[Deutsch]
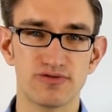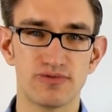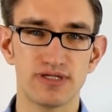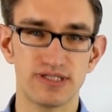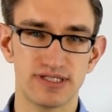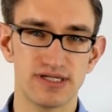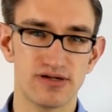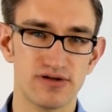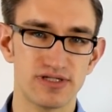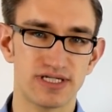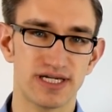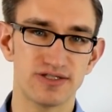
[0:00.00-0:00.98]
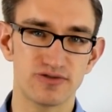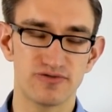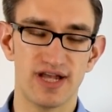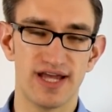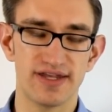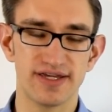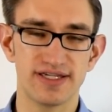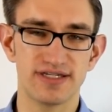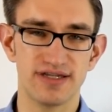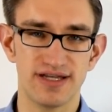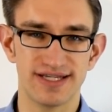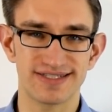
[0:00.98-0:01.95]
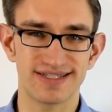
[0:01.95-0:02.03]
wo man sich dann auch nicht ganz so viel
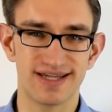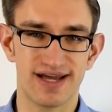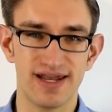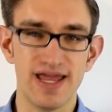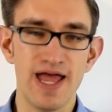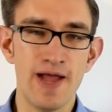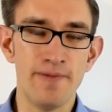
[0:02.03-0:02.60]
anrechnen lassen kann.